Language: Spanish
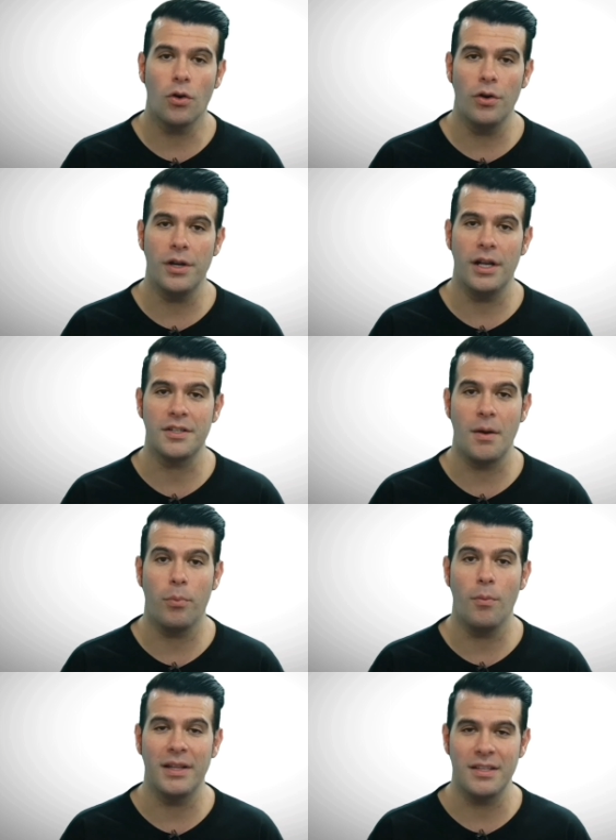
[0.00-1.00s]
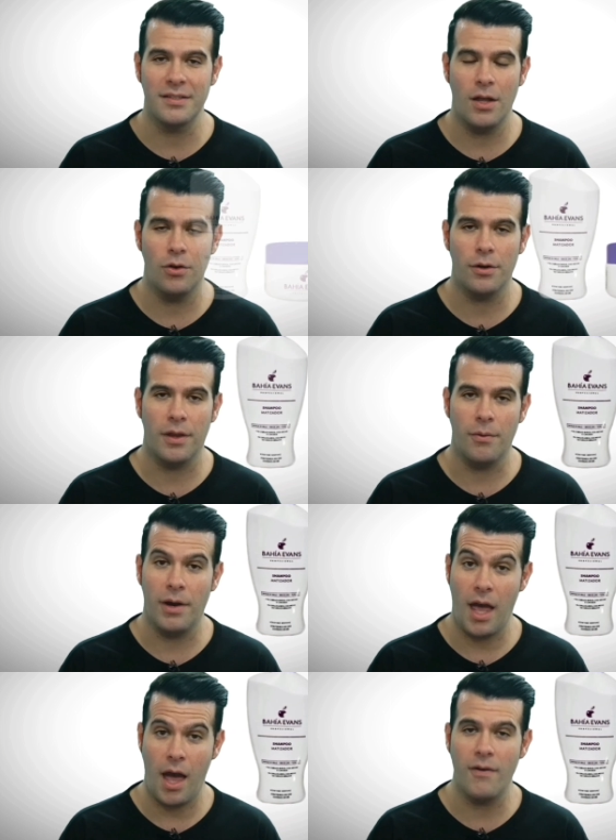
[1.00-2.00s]
con el shampoo matizador de
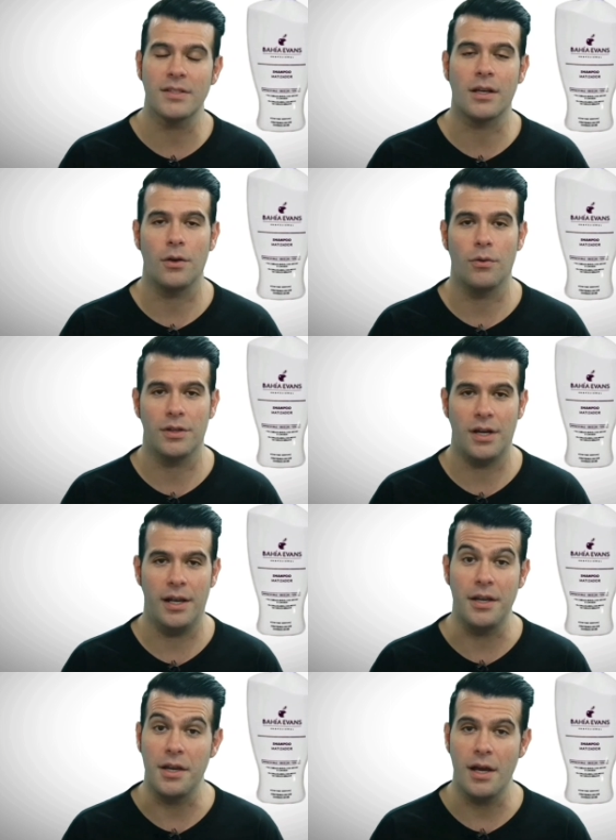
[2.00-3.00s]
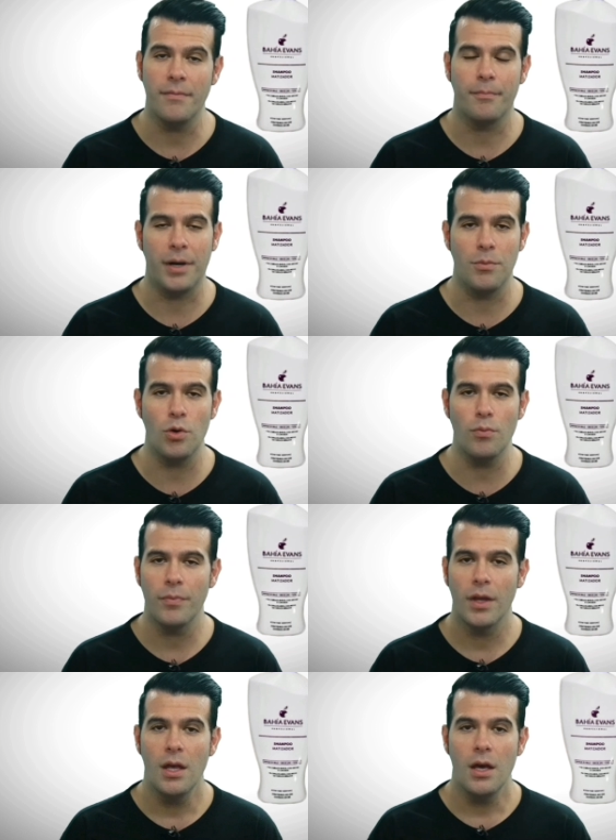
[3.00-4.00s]
Bahía Evans, que es nuestra línea premium,